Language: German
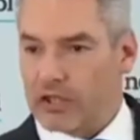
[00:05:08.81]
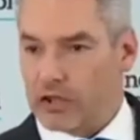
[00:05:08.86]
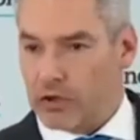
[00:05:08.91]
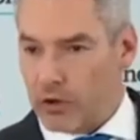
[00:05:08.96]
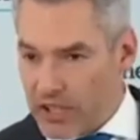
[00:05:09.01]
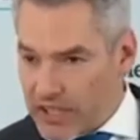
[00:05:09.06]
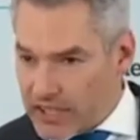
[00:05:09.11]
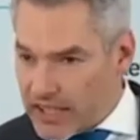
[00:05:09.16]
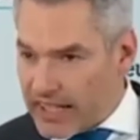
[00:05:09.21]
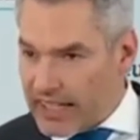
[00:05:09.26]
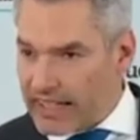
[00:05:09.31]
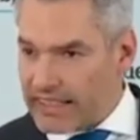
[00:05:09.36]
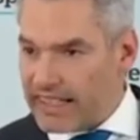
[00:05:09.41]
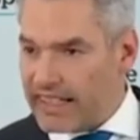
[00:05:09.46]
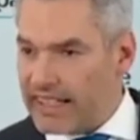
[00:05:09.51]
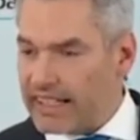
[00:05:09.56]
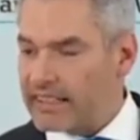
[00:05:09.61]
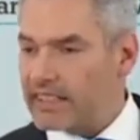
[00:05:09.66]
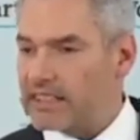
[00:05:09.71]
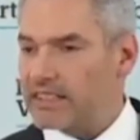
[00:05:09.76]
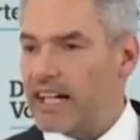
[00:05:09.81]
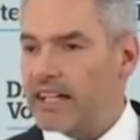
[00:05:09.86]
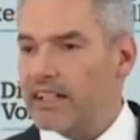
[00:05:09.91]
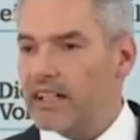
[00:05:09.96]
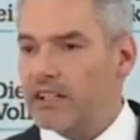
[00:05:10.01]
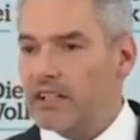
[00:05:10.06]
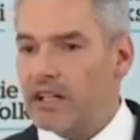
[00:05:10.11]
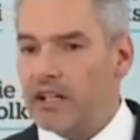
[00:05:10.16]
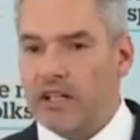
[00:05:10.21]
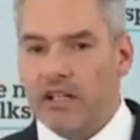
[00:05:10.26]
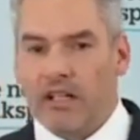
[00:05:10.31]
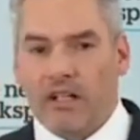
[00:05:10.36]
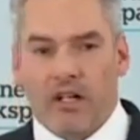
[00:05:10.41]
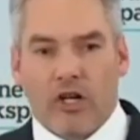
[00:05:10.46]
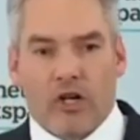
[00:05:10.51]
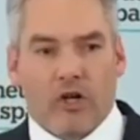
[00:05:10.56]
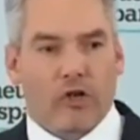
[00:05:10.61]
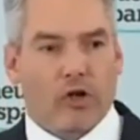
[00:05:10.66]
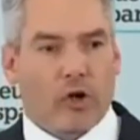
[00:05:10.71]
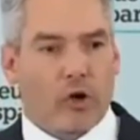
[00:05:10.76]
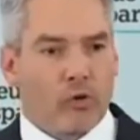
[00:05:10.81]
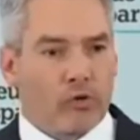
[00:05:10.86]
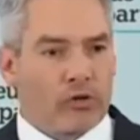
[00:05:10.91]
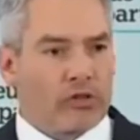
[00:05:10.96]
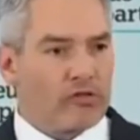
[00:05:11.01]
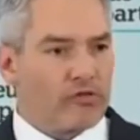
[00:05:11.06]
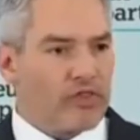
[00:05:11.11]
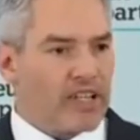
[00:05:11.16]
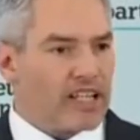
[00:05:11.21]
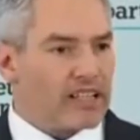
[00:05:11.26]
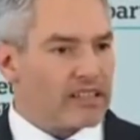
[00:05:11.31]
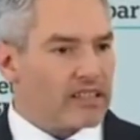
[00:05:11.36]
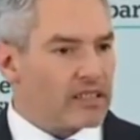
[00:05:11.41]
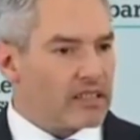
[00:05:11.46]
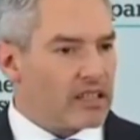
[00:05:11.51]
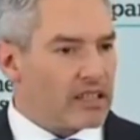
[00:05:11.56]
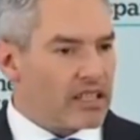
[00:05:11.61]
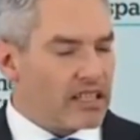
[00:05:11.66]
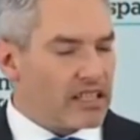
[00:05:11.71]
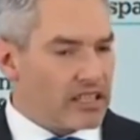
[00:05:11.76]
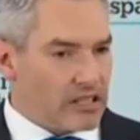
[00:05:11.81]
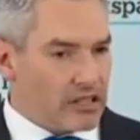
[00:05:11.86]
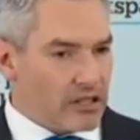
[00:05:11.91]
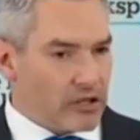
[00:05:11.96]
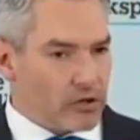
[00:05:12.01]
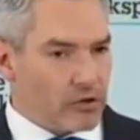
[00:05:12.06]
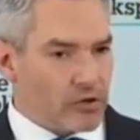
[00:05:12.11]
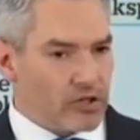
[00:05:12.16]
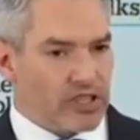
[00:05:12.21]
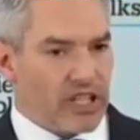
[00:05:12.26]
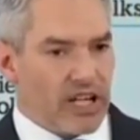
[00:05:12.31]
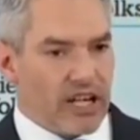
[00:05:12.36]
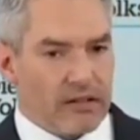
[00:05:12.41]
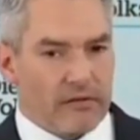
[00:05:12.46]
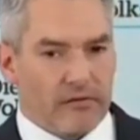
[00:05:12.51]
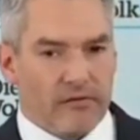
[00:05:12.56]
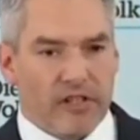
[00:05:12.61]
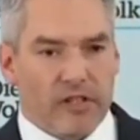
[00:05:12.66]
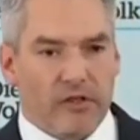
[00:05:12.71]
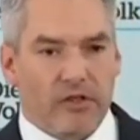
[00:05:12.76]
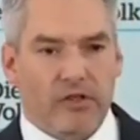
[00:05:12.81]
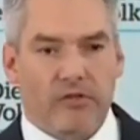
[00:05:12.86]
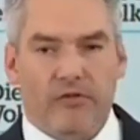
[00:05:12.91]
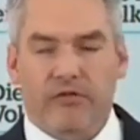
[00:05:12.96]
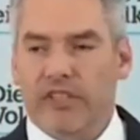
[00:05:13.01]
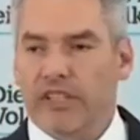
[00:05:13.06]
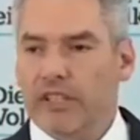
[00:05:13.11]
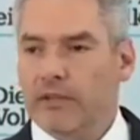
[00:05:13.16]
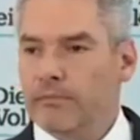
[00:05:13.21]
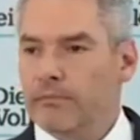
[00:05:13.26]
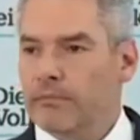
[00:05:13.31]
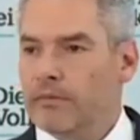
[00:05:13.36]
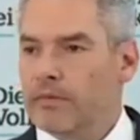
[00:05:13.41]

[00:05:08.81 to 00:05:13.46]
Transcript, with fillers: Solidarität ist einer der Grundwerte der christlich-sozialen Philosophie